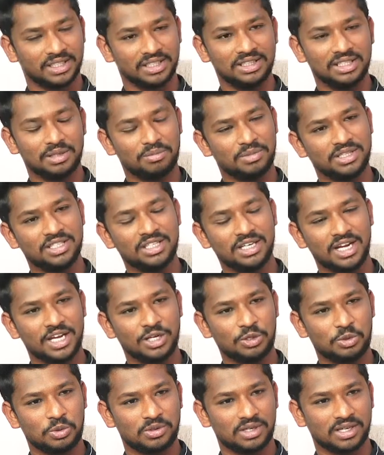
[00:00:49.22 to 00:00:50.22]
ఇంతమంది
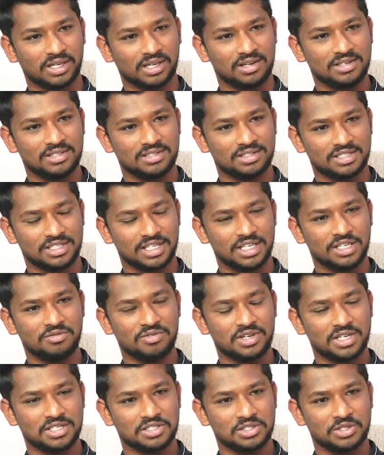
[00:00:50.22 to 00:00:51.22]
నాయకుడు ఉండగా
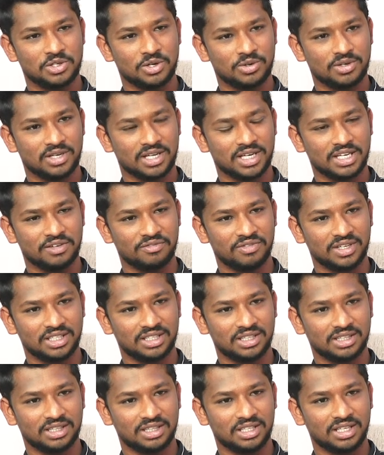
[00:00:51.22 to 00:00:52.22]
శ్రీనివాస్ గౌడ్ అనే
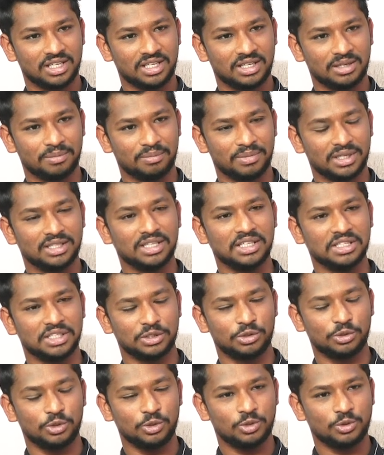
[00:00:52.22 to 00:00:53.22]
వ్యక్తి మీద
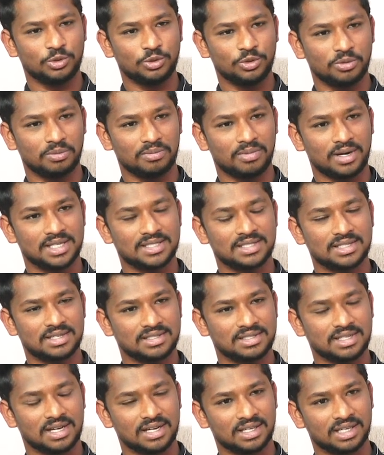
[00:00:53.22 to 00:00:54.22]
ఎందుకు
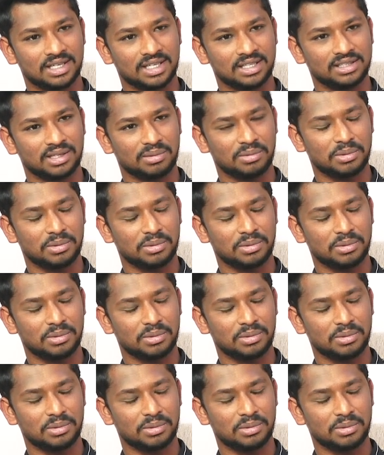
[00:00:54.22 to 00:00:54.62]
భాస్కర్ సాగర్కి ఇంత